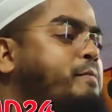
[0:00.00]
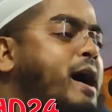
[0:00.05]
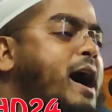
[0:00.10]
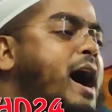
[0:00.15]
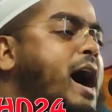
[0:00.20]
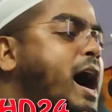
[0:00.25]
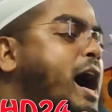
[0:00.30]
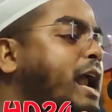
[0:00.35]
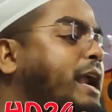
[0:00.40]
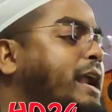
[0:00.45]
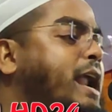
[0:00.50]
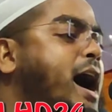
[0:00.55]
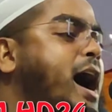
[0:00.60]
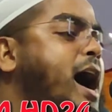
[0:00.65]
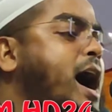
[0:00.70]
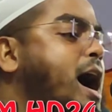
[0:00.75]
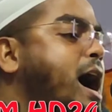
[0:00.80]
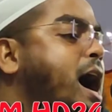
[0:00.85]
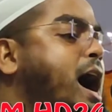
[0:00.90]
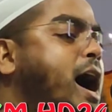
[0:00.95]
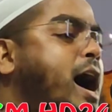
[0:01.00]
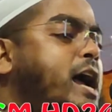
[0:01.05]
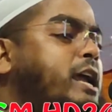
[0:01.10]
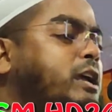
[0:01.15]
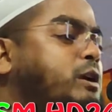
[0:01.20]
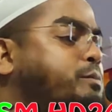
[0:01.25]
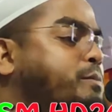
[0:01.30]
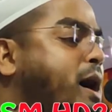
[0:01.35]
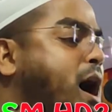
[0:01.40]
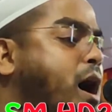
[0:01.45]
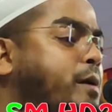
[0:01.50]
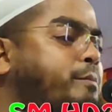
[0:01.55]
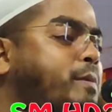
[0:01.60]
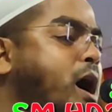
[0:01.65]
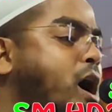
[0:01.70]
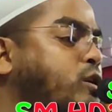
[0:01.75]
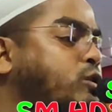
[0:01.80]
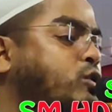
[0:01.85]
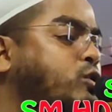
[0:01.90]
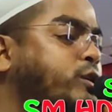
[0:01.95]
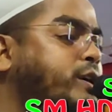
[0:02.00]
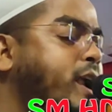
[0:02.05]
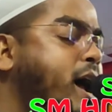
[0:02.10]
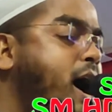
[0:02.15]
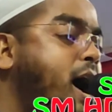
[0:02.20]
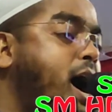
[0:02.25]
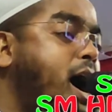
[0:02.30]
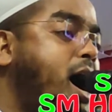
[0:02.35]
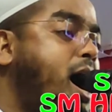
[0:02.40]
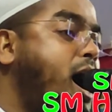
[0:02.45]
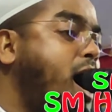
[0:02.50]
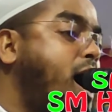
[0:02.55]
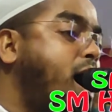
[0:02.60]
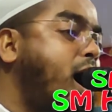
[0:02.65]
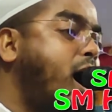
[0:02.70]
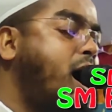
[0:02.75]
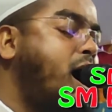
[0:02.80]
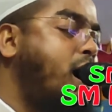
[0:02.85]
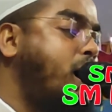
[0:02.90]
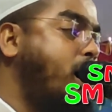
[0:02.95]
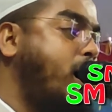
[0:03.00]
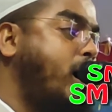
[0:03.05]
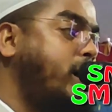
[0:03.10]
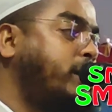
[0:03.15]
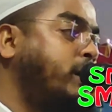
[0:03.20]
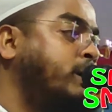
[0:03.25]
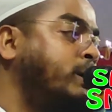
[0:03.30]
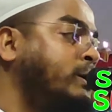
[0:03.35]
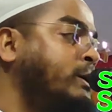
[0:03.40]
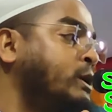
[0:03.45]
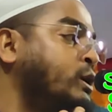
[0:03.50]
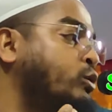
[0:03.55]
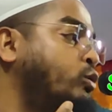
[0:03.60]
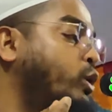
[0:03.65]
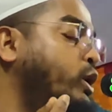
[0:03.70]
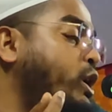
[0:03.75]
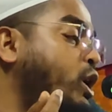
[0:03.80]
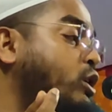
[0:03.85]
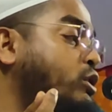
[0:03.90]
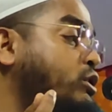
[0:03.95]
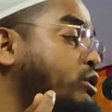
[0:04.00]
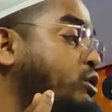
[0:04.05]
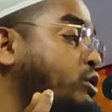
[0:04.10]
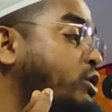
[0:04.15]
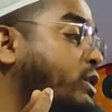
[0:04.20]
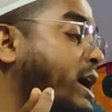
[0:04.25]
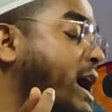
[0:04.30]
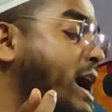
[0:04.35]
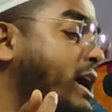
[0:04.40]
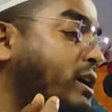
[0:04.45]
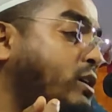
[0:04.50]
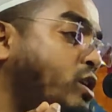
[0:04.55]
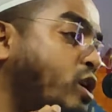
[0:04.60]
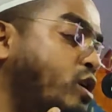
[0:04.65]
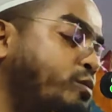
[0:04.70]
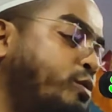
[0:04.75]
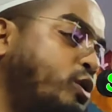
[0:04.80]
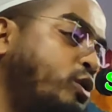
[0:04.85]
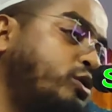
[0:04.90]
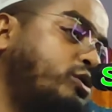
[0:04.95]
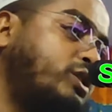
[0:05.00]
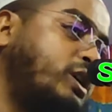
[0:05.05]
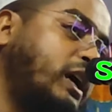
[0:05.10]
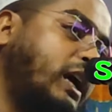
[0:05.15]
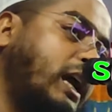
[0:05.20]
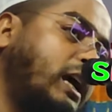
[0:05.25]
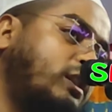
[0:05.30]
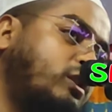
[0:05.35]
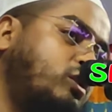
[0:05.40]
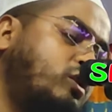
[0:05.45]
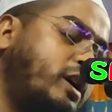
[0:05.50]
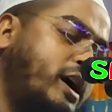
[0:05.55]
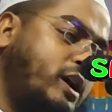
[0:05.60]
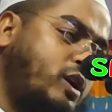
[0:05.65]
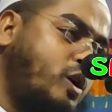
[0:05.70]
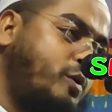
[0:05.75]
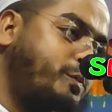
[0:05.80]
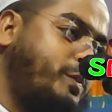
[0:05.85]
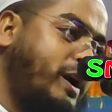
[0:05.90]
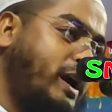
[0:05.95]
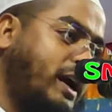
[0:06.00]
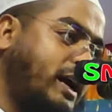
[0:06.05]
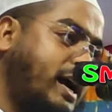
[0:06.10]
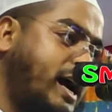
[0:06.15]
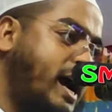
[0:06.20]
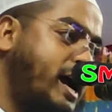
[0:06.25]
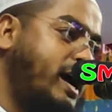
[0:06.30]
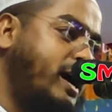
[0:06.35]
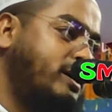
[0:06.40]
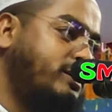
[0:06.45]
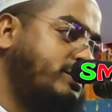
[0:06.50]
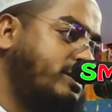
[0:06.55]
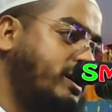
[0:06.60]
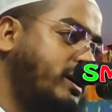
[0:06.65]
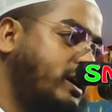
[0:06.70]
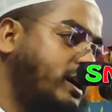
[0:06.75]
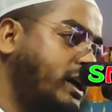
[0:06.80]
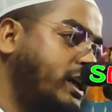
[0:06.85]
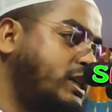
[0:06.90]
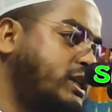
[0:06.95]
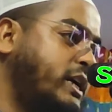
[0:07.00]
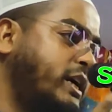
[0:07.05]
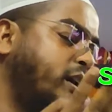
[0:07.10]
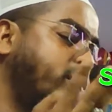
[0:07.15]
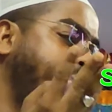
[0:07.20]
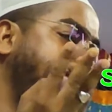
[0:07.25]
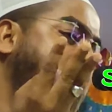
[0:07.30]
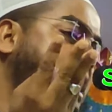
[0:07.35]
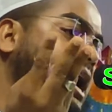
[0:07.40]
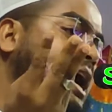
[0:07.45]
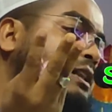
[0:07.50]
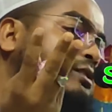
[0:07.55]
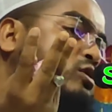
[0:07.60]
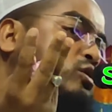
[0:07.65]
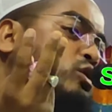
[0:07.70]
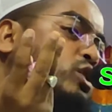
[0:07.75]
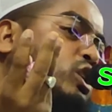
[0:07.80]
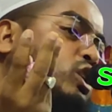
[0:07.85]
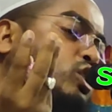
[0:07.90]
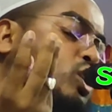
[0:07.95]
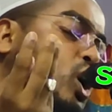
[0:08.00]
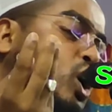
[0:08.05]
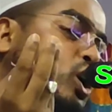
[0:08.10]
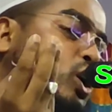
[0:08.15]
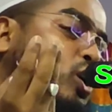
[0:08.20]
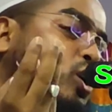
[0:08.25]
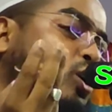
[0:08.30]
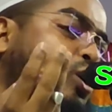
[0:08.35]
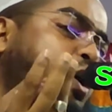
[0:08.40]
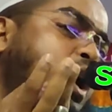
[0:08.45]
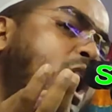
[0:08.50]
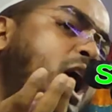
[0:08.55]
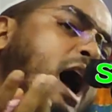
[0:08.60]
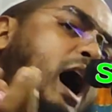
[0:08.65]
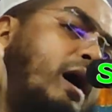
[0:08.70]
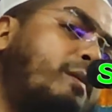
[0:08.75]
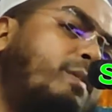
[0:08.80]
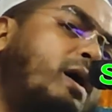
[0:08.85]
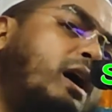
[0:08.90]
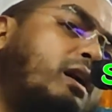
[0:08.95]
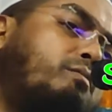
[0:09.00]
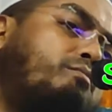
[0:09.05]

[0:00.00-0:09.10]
মা নাই বাবাও নাই ওই অন্ধকার কবর থেকে দোয়ার অপেক্ষায় আছে কিসের বাহাদুরি করো আমার